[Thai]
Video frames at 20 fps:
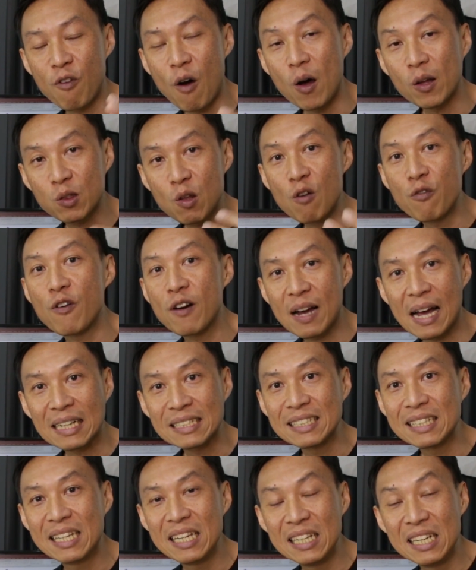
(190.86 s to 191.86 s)
ออโต้โฟกั
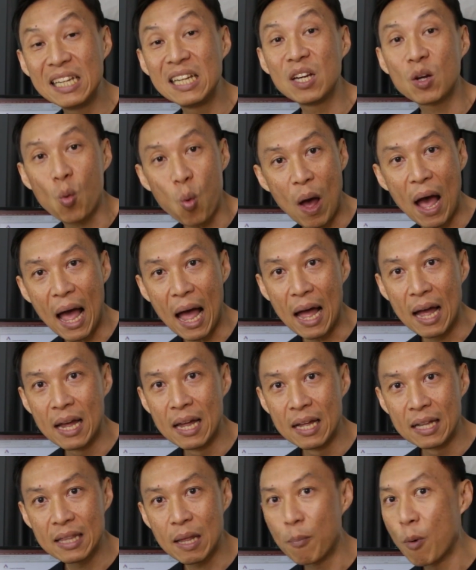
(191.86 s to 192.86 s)
สที่ดีกว่า
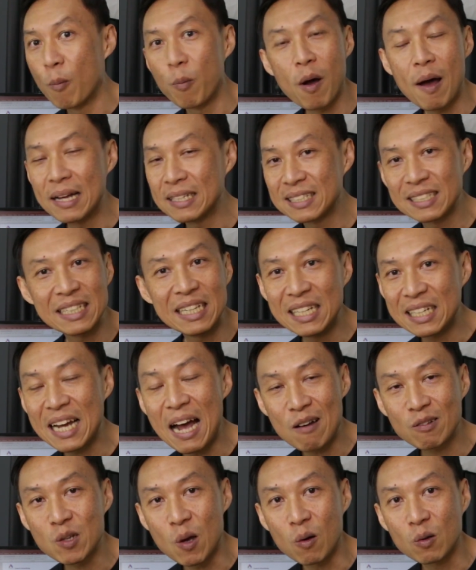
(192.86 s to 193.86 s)
แต่ผมว่า
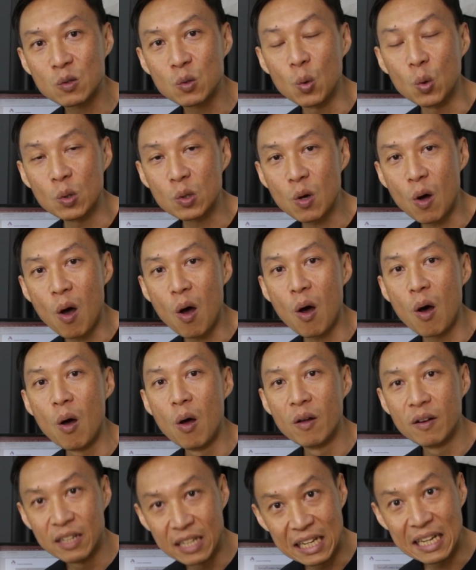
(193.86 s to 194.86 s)
C920 ก็
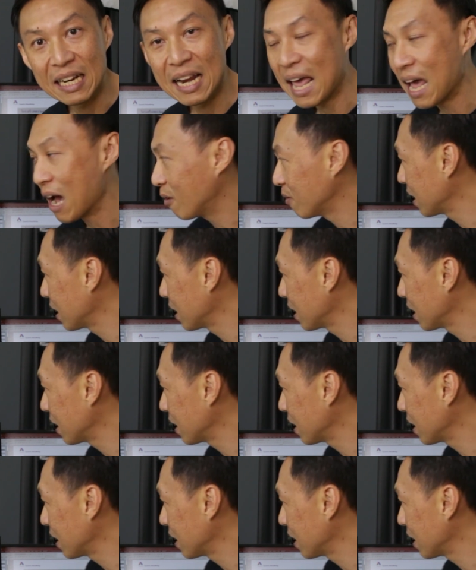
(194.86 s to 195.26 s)
ดีแล้ว